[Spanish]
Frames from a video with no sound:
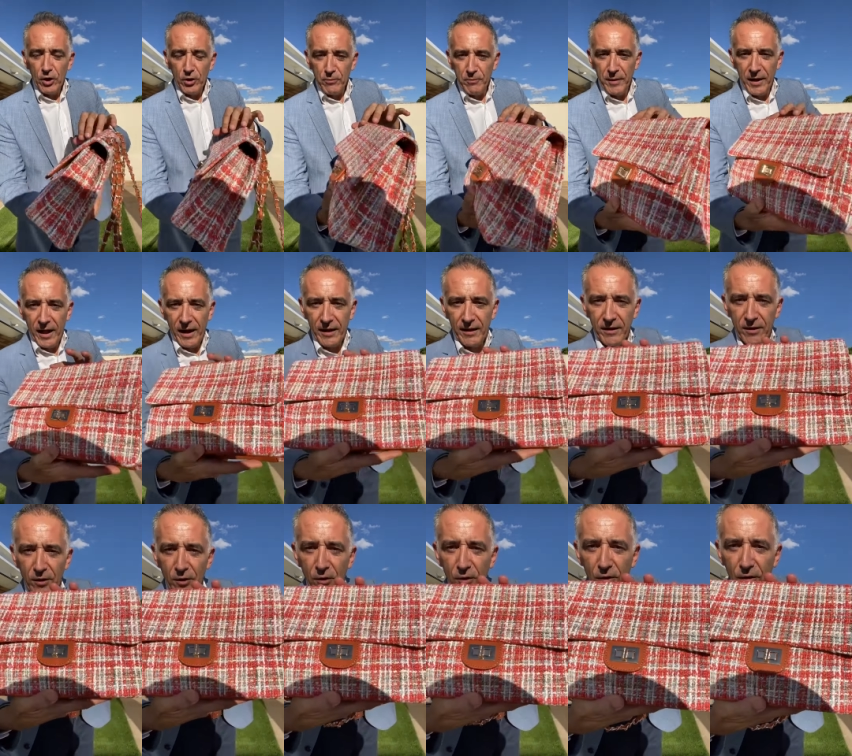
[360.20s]
mirad,
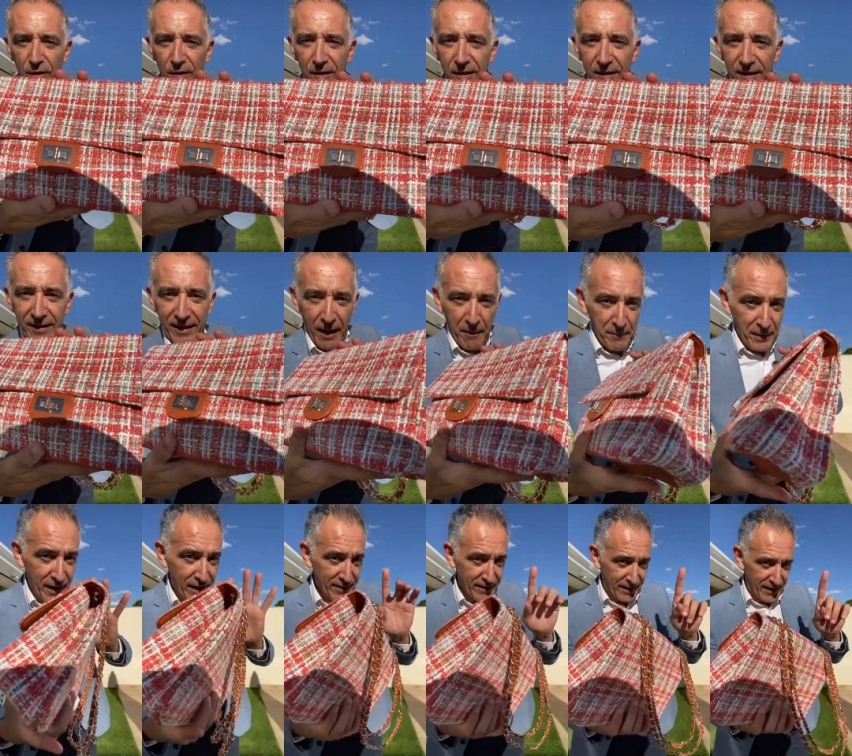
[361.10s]

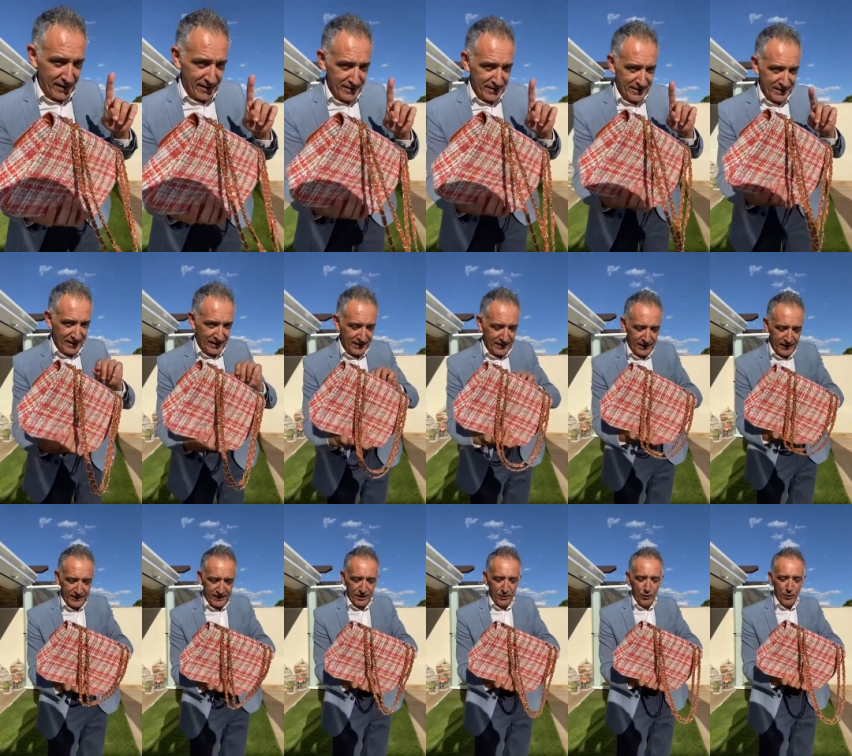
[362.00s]
también
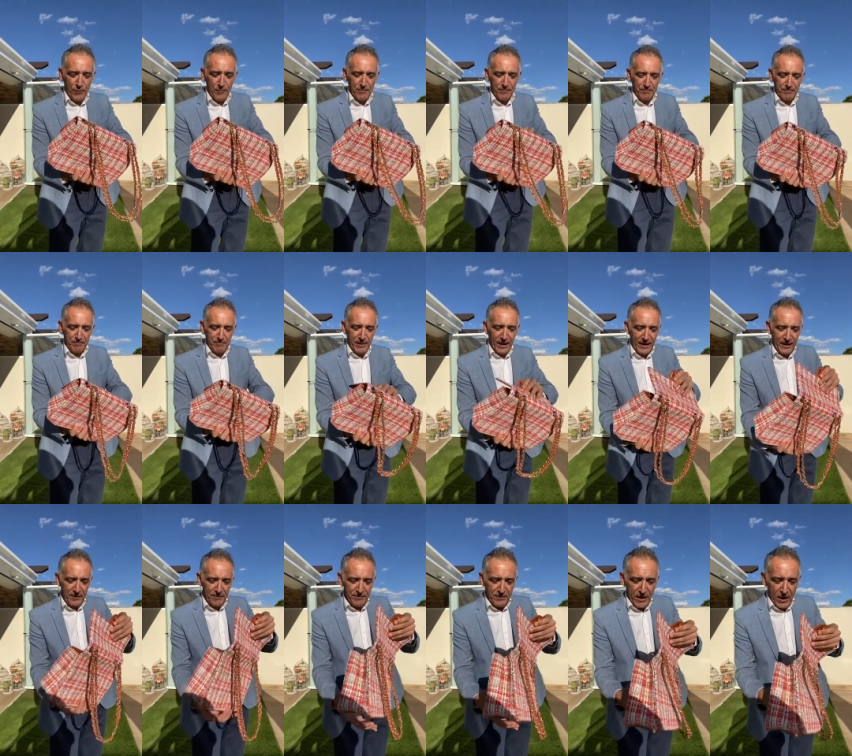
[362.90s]
sintético,
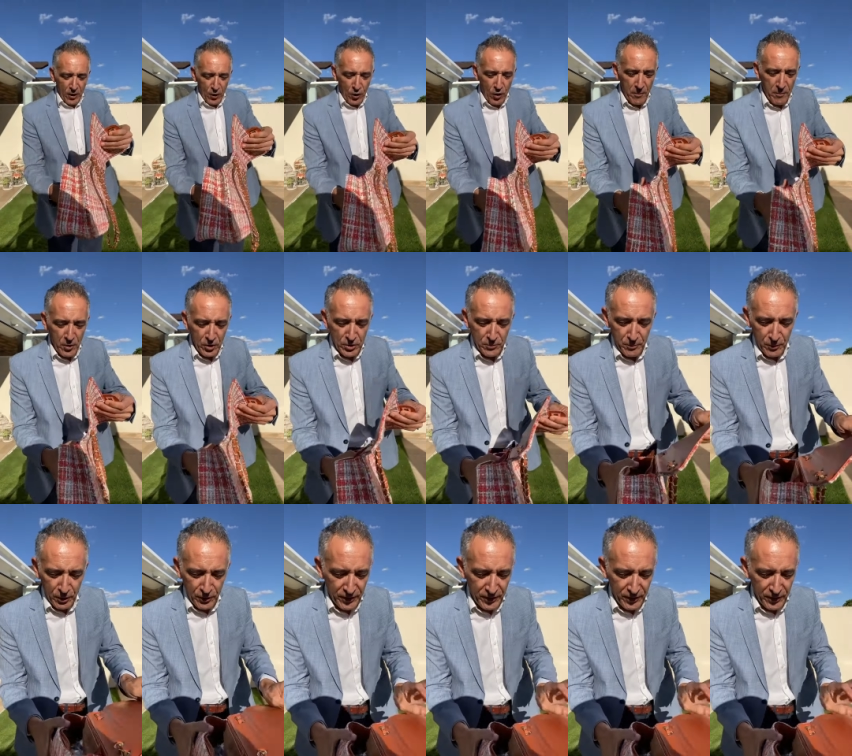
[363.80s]
¿vale? Como es por